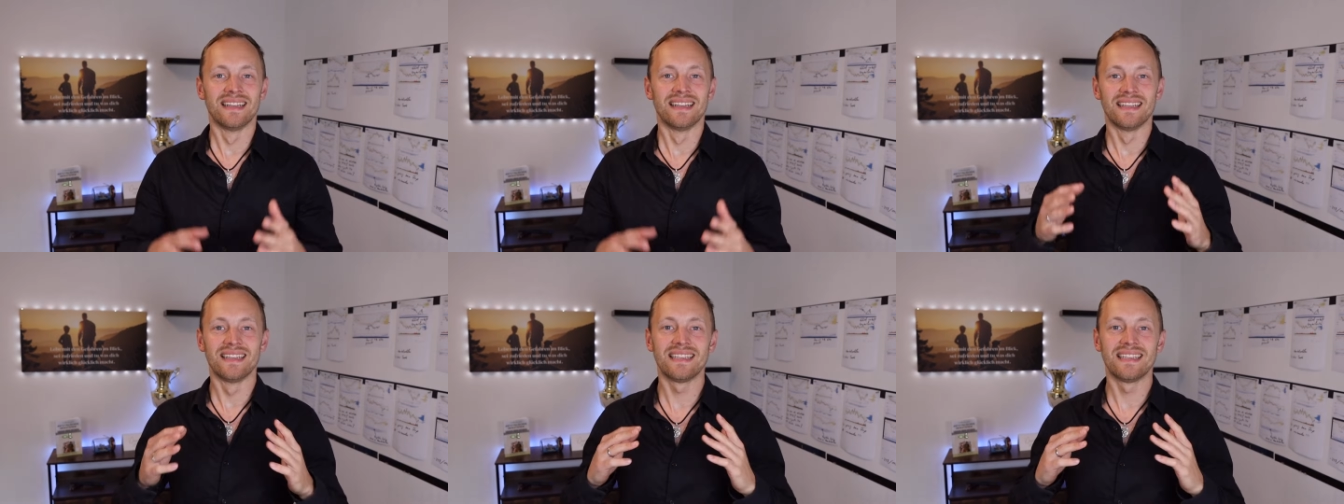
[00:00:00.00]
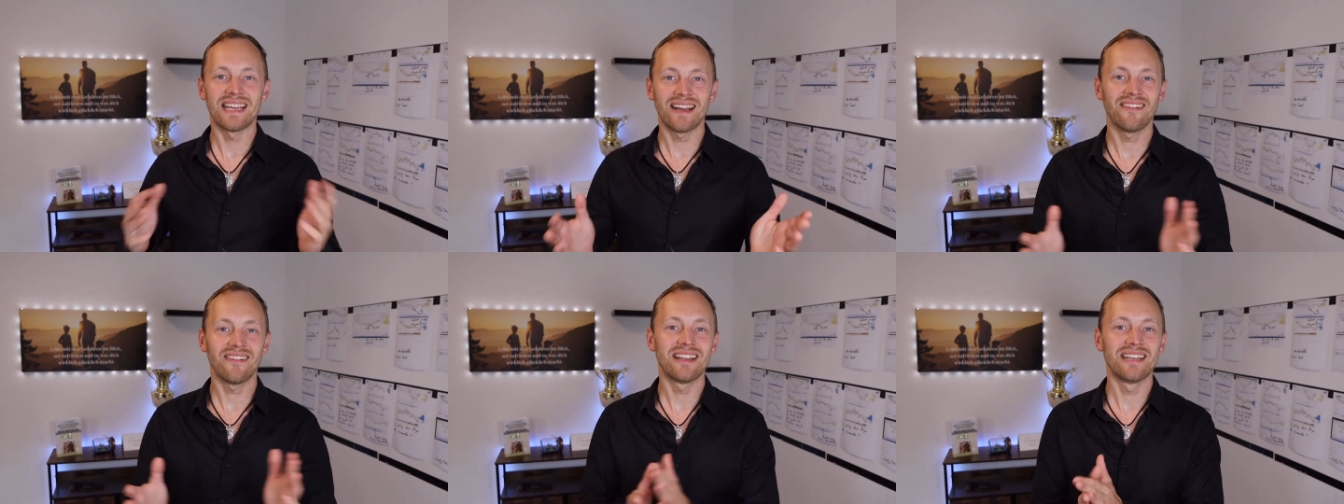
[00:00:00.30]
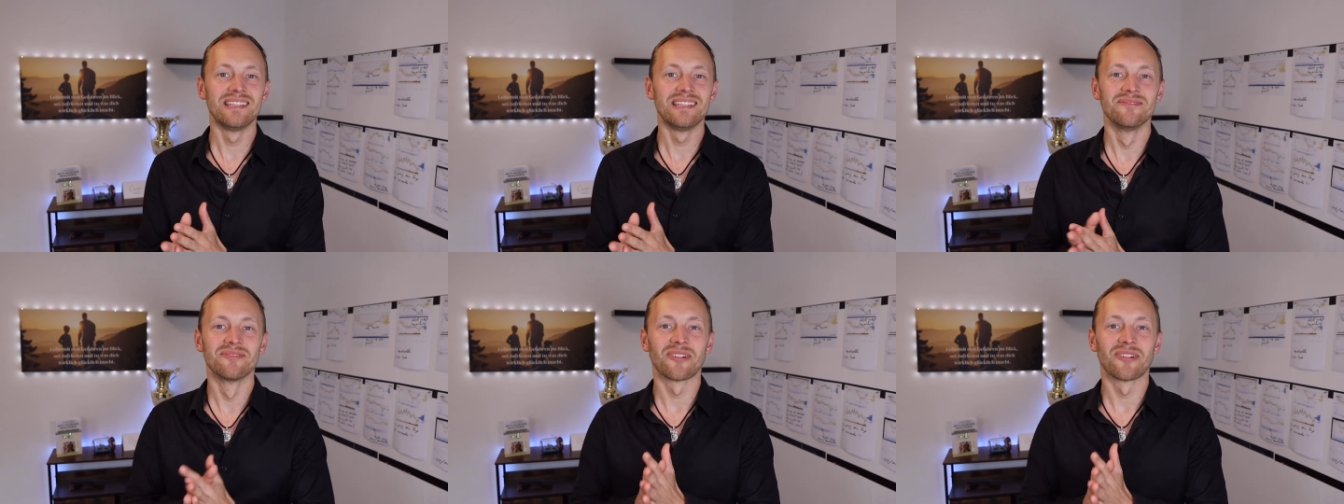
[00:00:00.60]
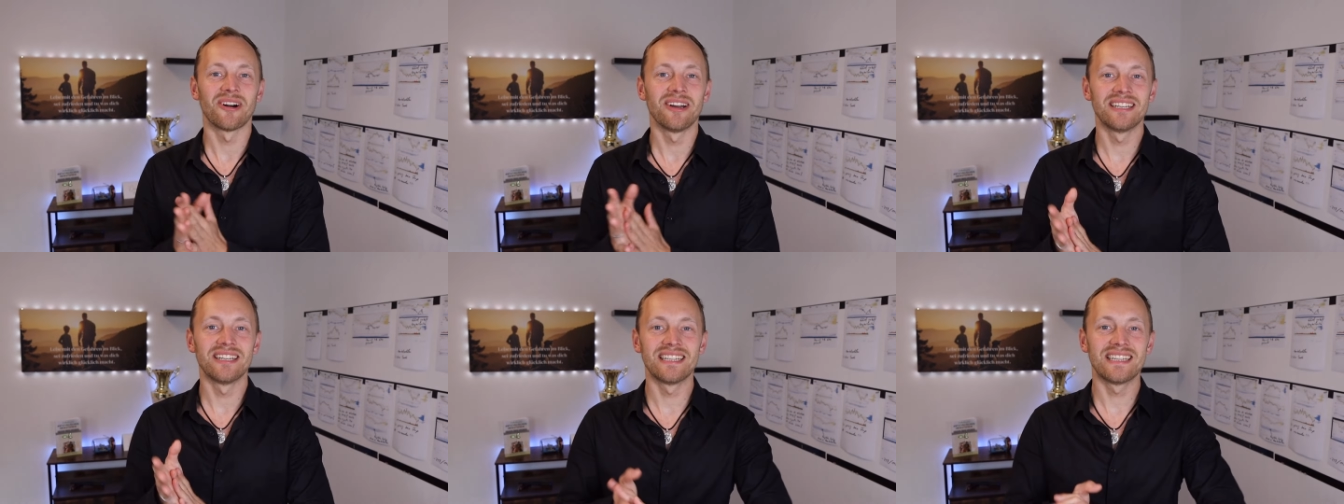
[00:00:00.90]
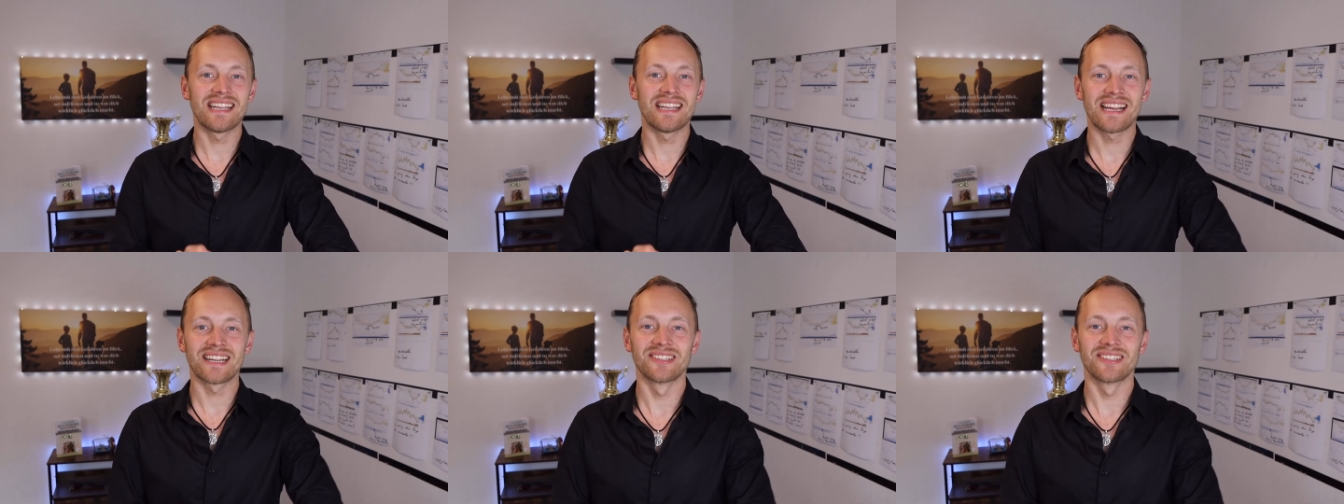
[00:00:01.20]
Ja, meine lieben Freunde
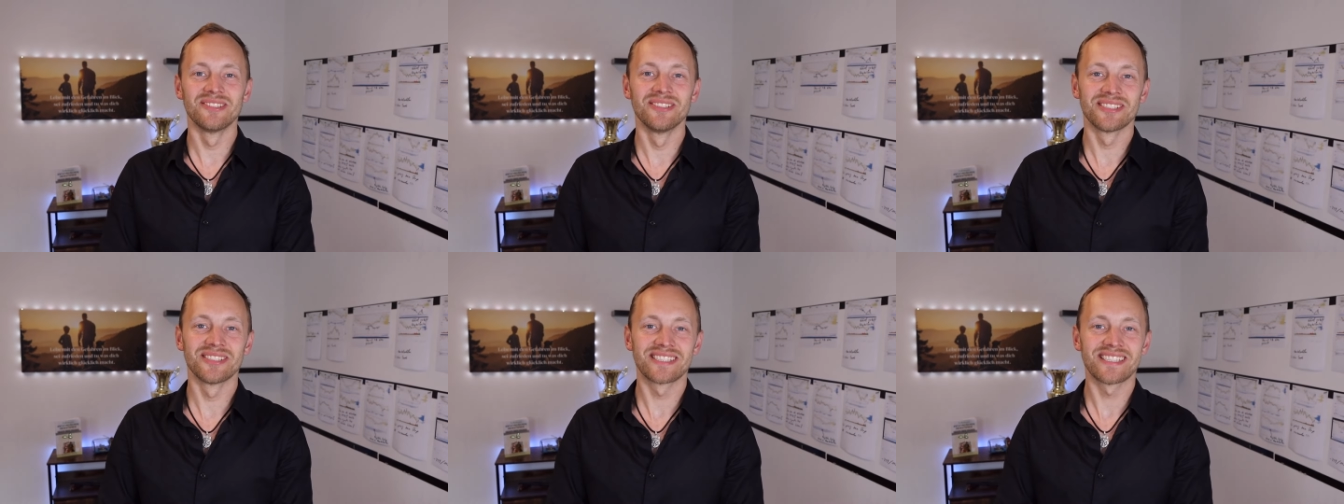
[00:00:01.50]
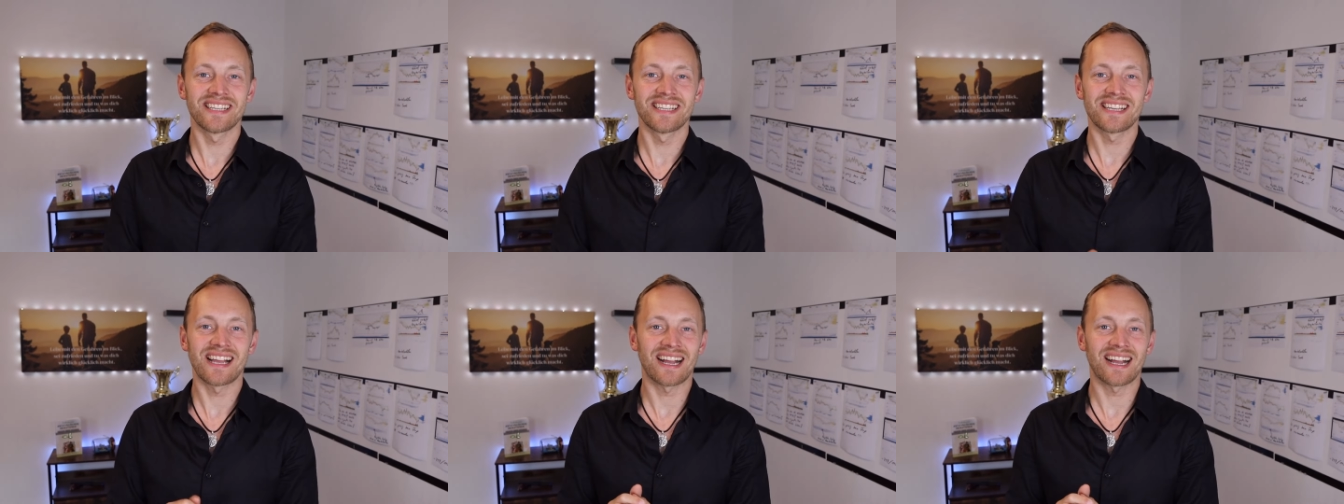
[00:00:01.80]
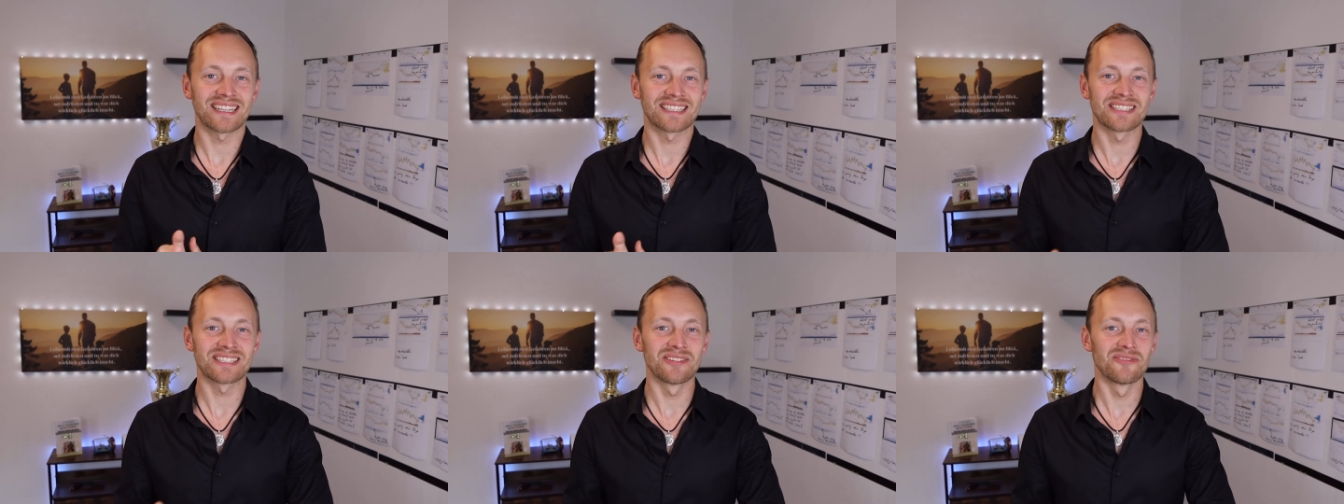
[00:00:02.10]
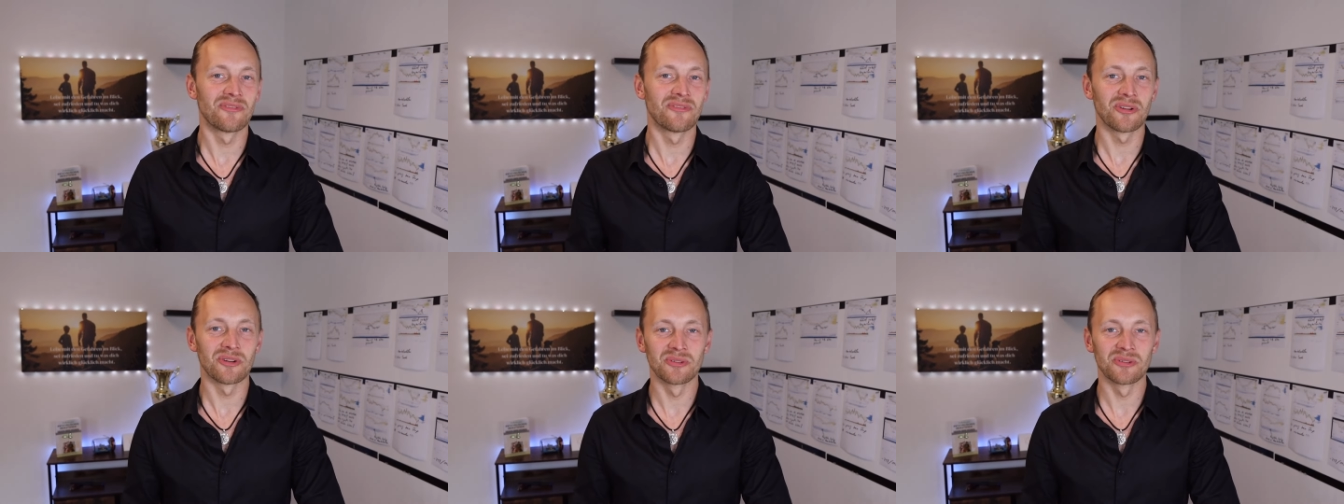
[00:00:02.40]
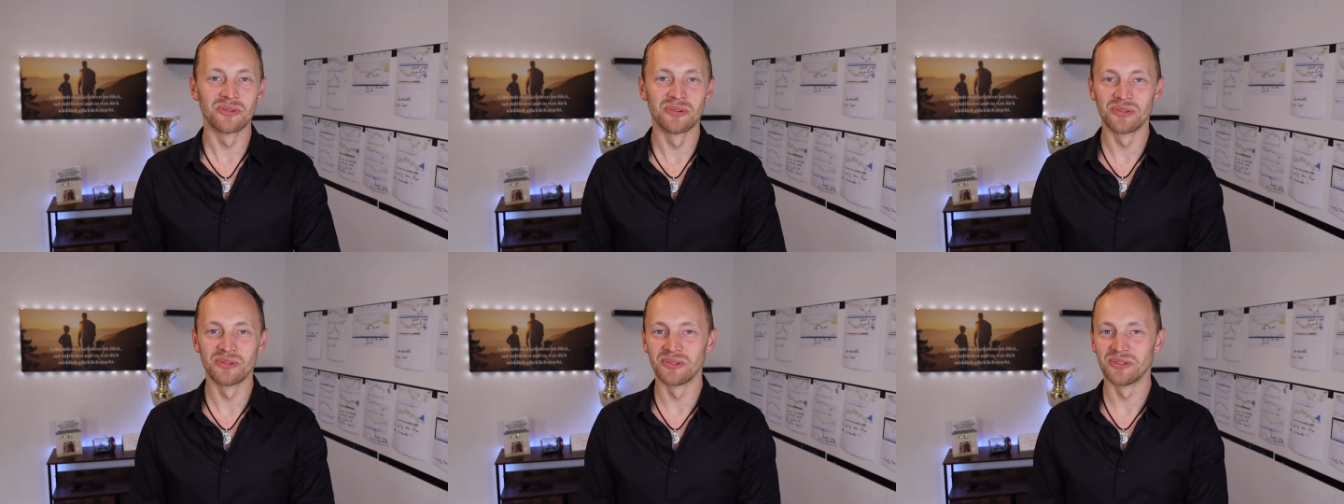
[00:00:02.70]
der günstigen Aktien von
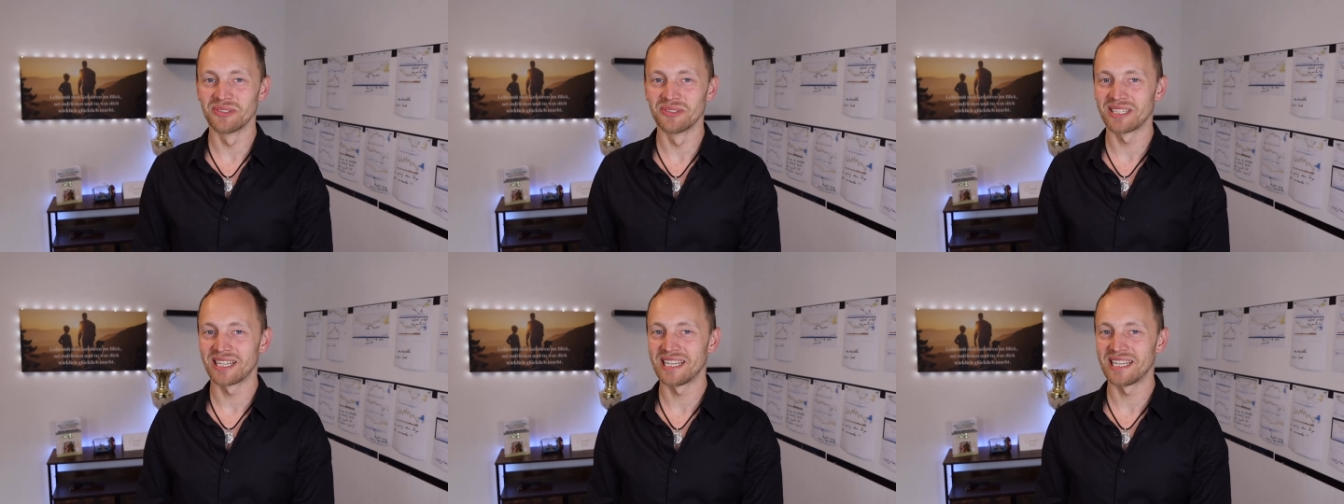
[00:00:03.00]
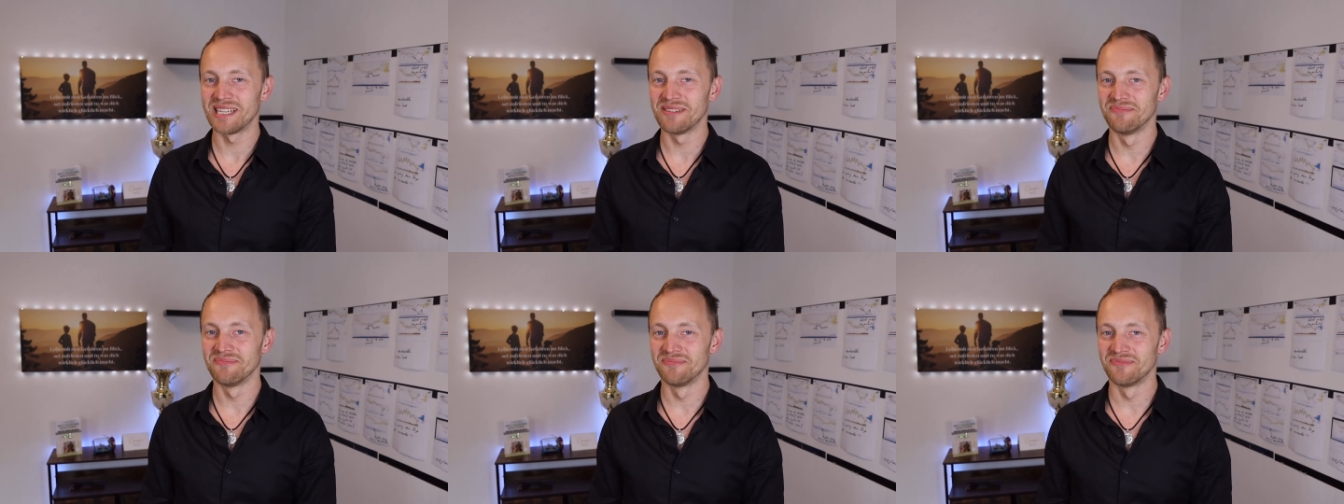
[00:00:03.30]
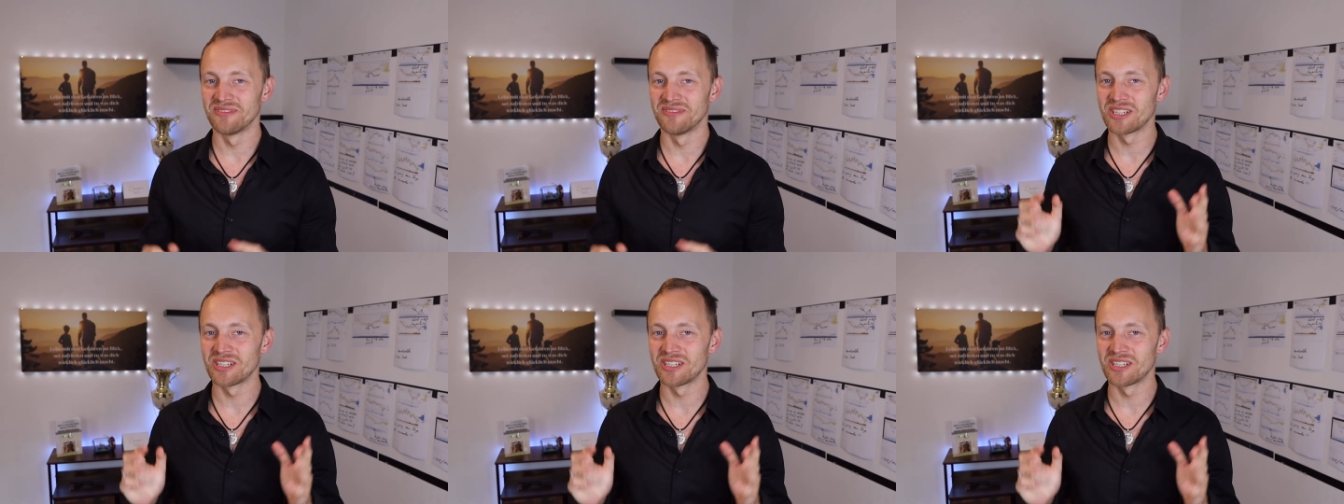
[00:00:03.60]
guten Unternehmen.